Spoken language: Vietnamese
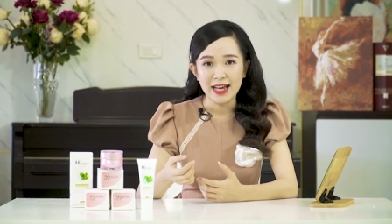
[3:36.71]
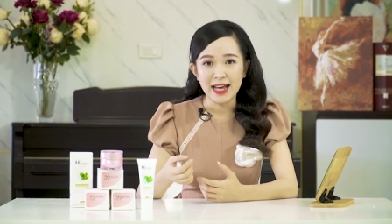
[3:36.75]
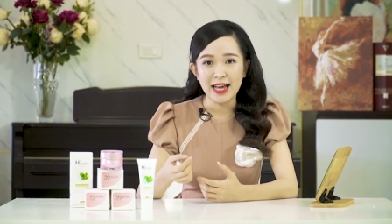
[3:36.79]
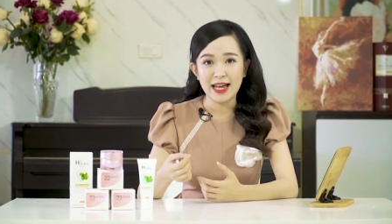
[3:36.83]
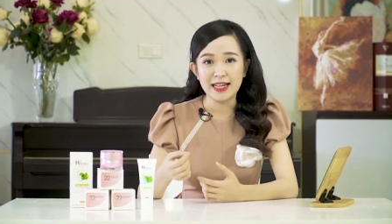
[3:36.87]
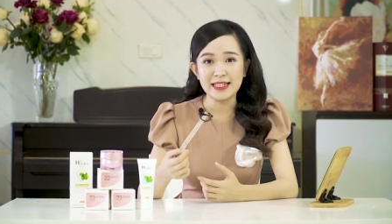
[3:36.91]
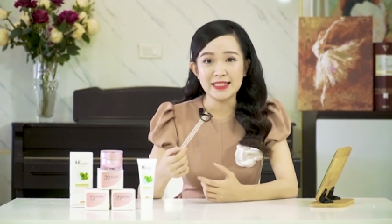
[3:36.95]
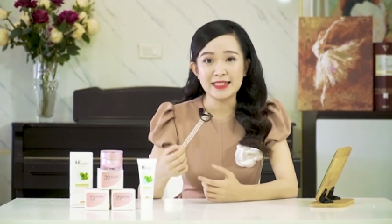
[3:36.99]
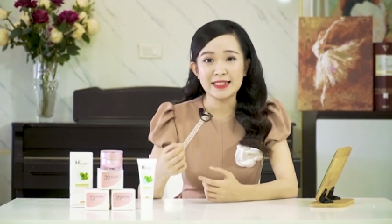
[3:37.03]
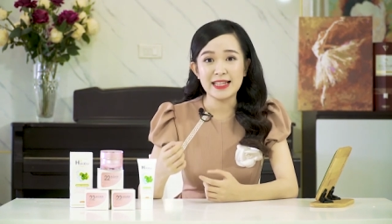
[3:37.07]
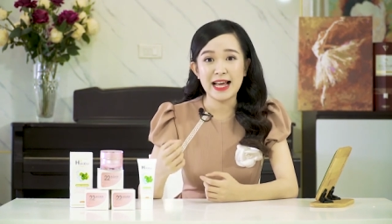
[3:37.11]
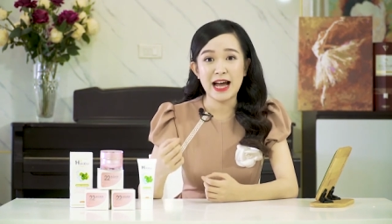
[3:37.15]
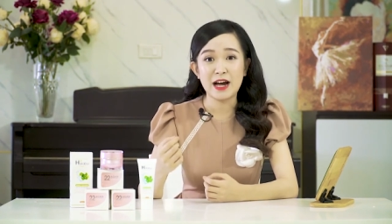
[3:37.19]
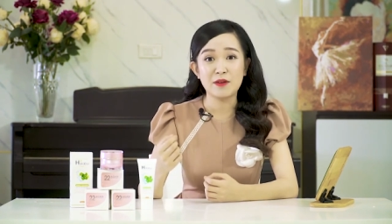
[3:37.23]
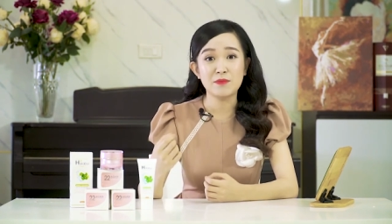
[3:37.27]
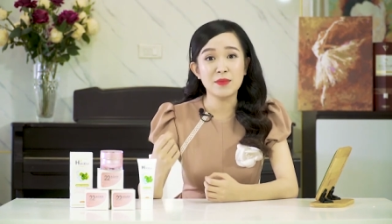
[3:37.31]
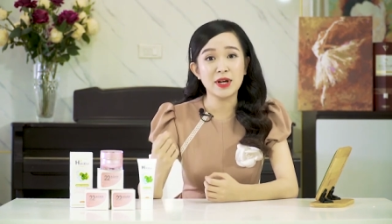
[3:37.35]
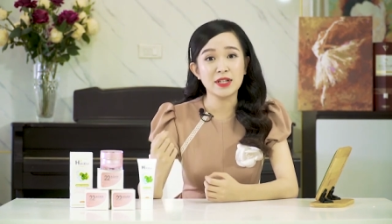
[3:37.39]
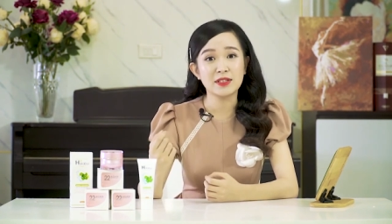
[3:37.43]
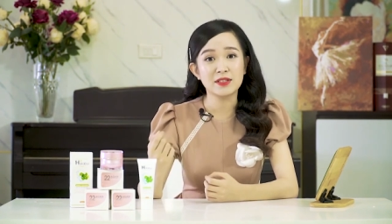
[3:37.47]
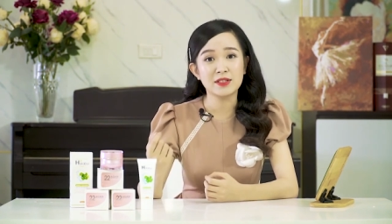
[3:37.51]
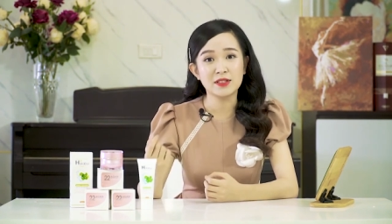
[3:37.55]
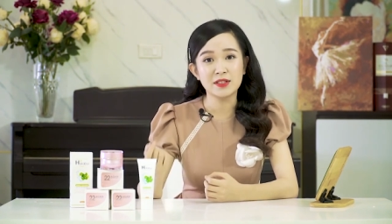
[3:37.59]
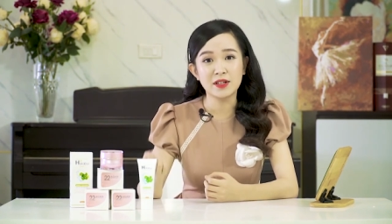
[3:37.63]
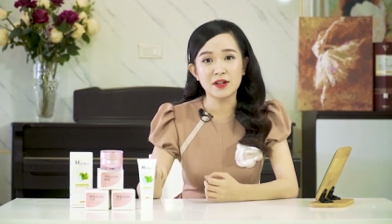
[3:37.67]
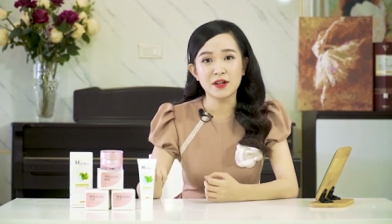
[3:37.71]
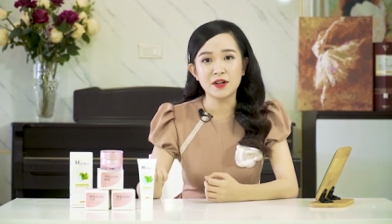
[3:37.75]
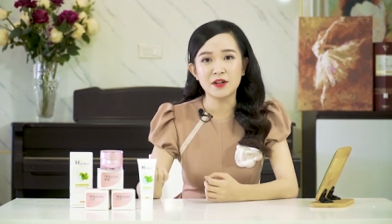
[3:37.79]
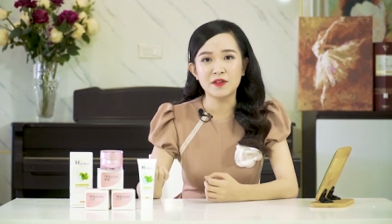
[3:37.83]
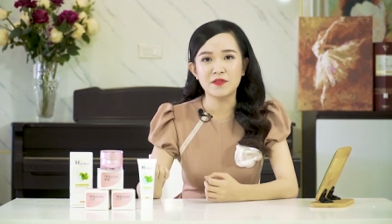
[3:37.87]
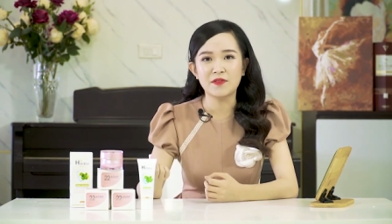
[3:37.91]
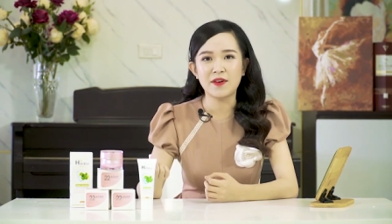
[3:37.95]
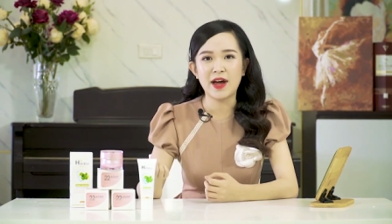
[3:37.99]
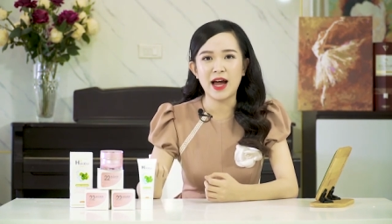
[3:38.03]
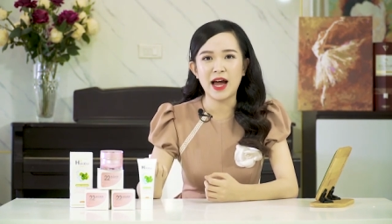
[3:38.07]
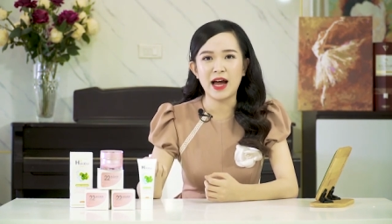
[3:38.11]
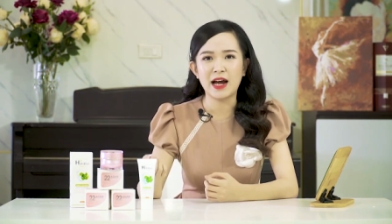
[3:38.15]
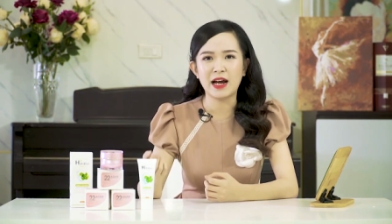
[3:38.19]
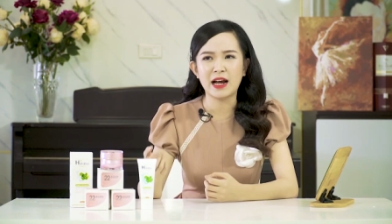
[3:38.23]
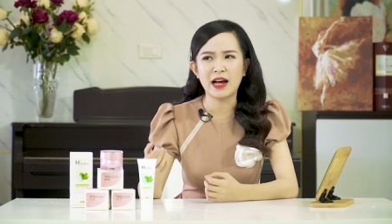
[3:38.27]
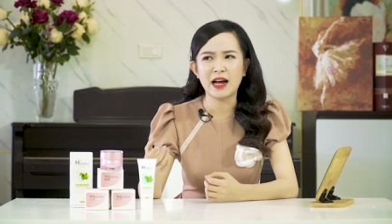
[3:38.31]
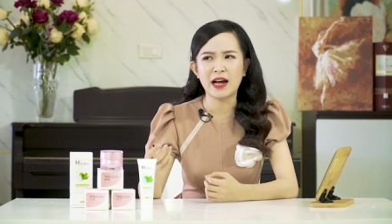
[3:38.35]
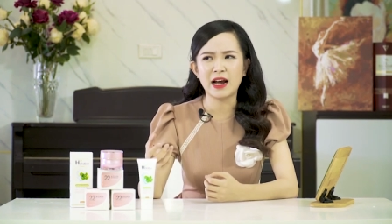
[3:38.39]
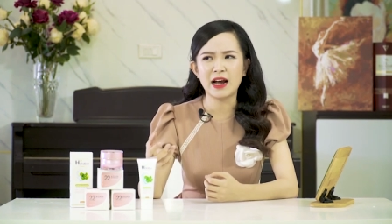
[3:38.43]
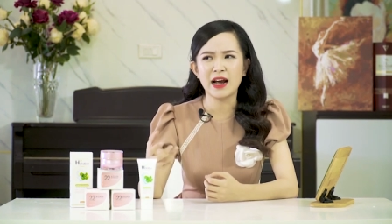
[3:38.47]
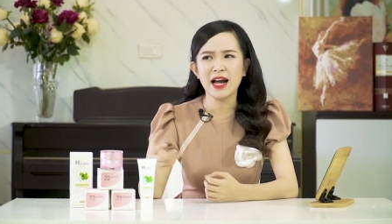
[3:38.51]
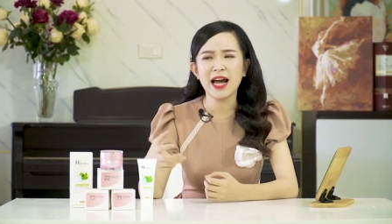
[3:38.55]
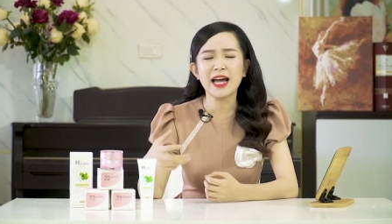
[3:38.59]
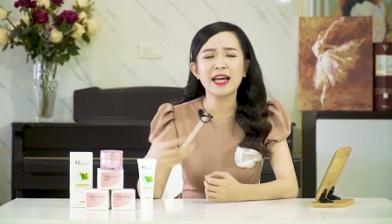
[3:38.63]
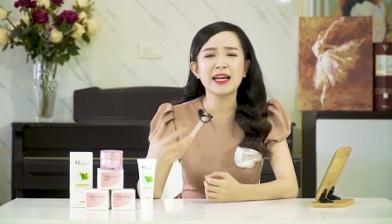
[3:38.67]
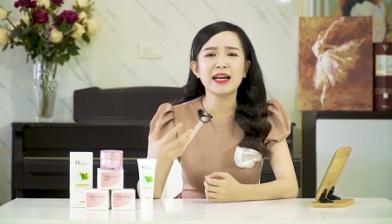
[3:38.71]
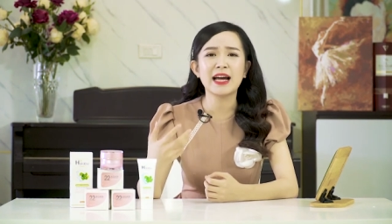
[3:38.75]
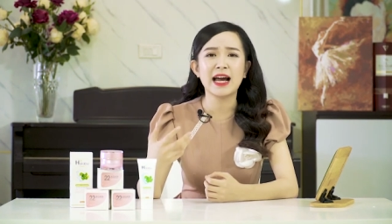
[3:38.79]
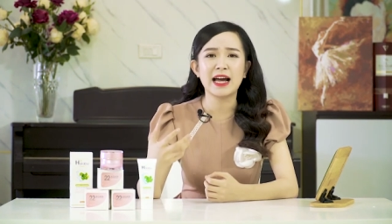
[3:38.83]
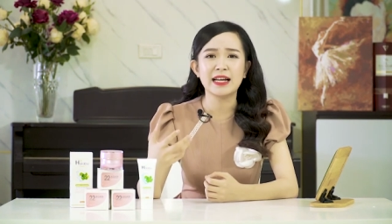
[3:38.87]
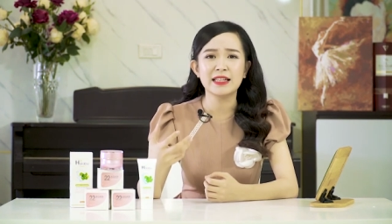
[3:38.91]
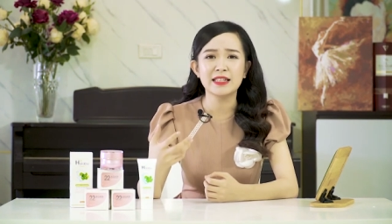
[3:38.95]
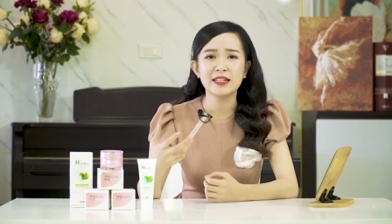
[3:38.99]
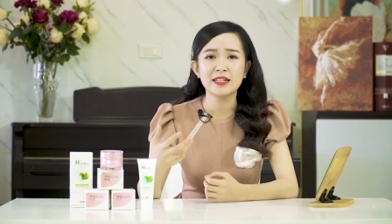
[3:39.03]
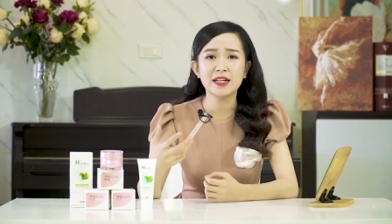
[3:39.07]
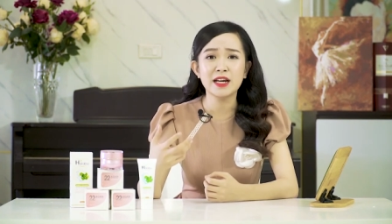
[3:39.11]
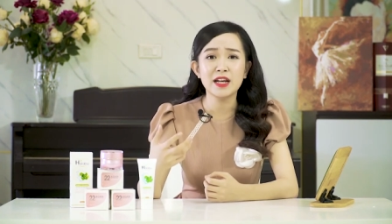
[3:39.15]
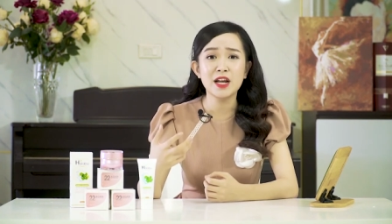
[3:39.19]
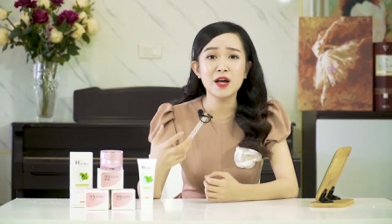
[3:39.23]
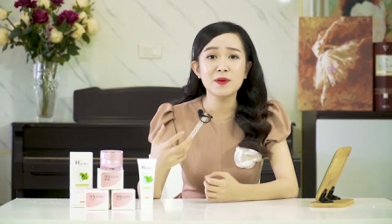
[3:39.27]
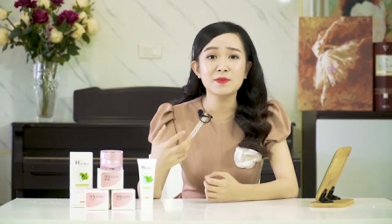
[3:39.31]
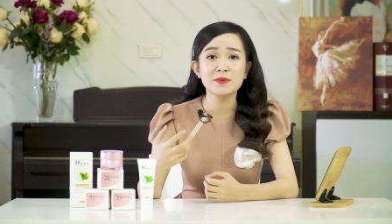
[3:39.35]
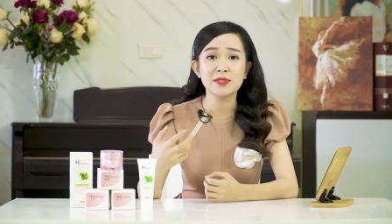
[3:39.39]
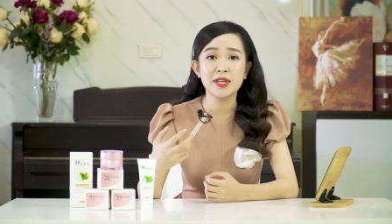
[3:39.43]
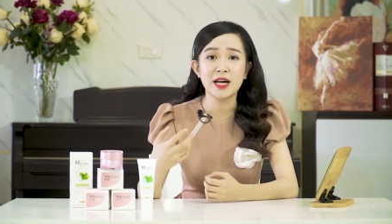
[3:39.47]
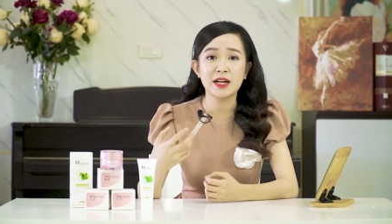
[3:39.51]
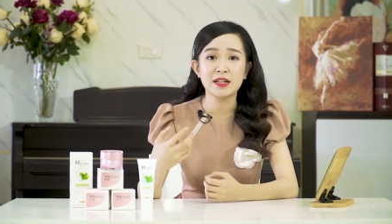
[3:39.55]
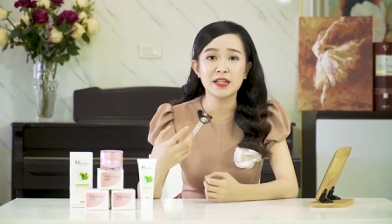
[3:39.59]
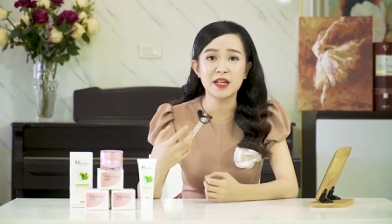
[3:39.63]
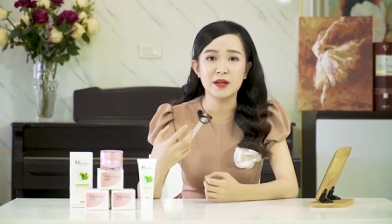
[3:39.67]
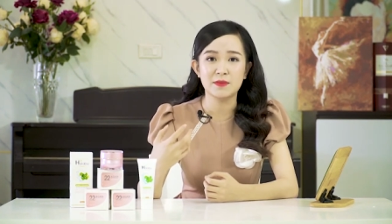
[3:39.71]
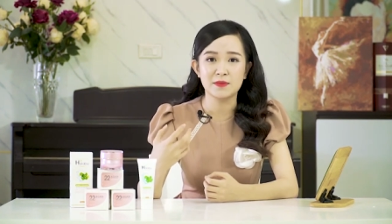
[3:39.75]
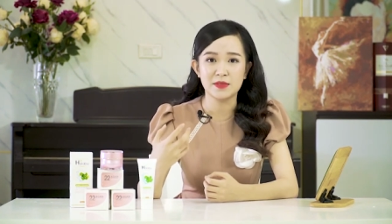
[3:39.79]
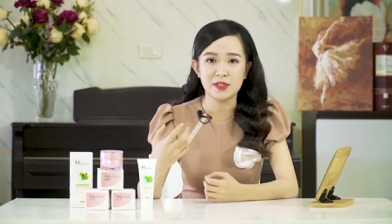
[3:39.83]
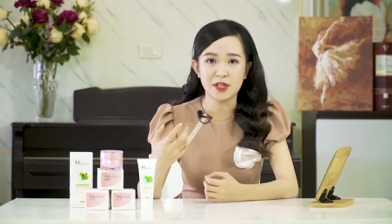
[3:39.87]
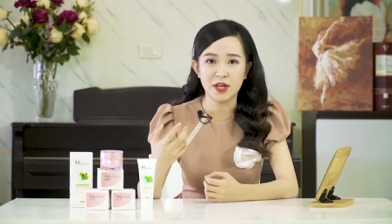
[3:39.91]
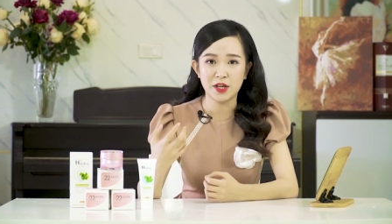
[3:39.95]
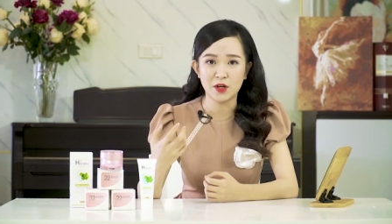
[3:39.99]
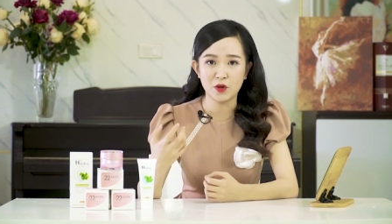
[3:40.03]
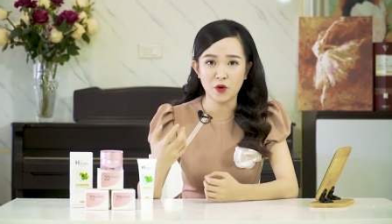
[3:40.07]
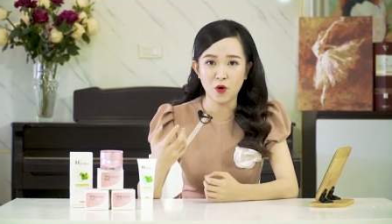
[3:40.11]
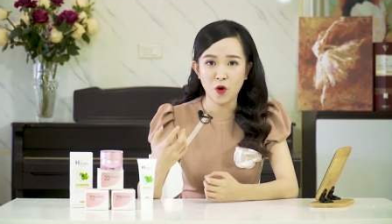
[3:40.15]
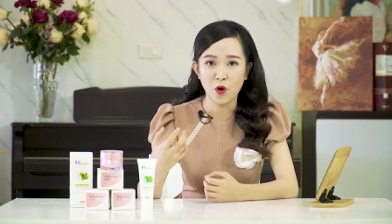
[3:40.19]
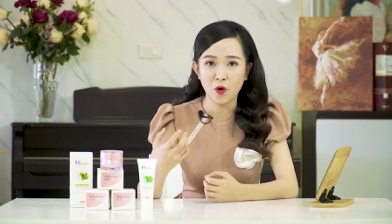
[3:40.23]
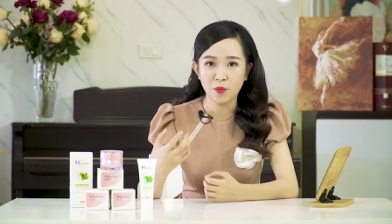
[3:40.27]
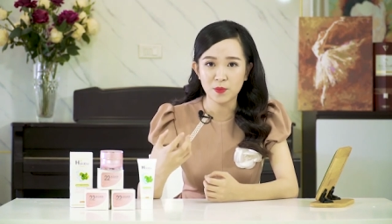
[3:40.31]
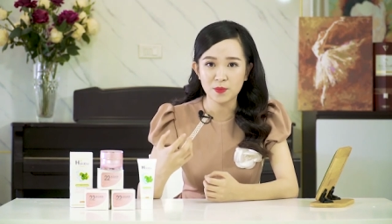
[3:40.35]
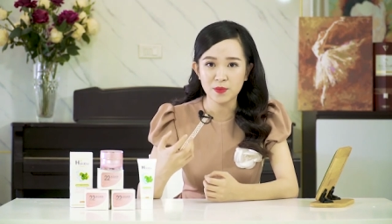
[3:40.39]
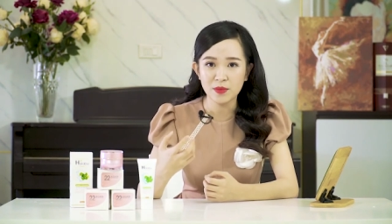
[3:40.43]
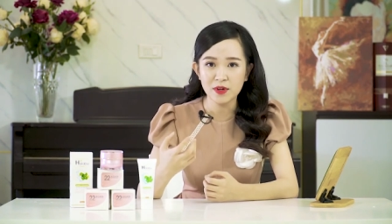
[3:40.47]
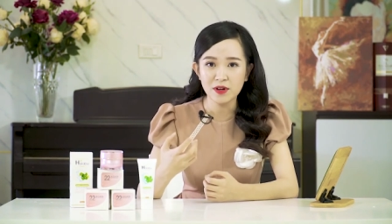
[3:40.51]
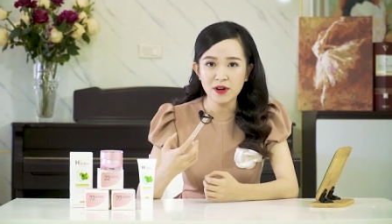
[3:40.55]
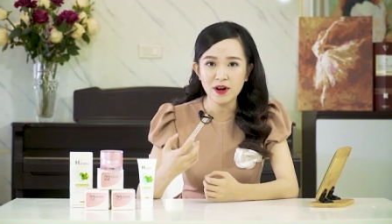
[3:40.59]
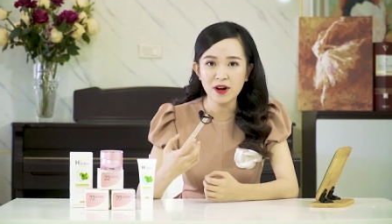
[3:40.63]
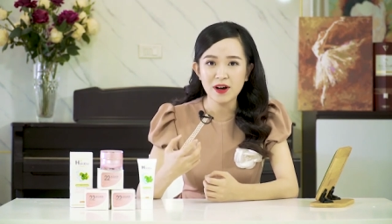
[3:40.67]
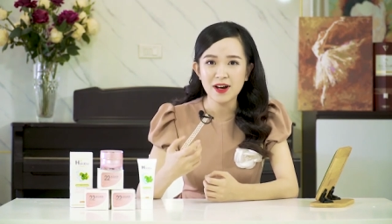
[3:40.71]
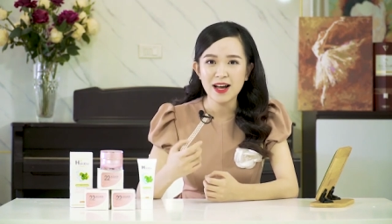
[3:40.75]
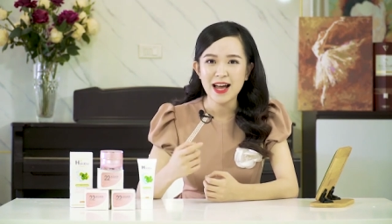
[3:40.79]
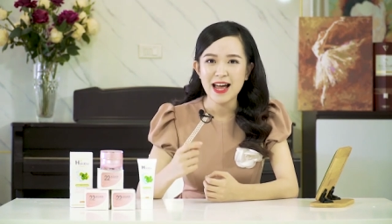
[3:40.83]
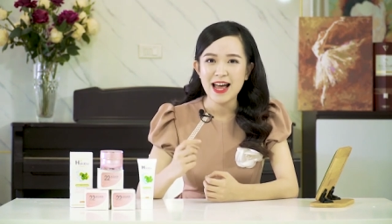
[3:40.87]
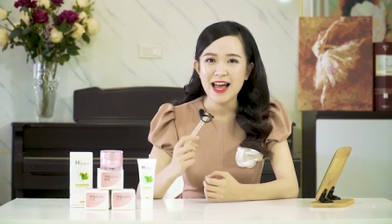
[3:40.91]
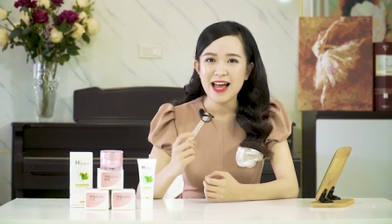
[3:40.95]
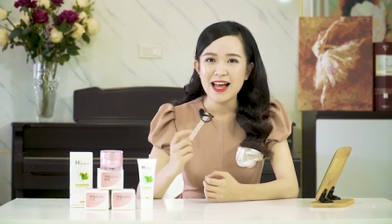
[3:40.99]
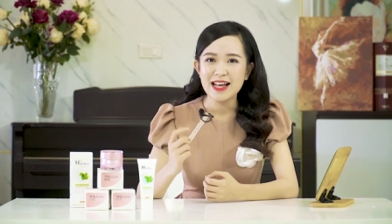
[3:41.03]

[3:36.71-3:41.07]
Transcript: ánh sáng mặt trời và ngay cả những cái lớp trang điểm dày cộp nữa.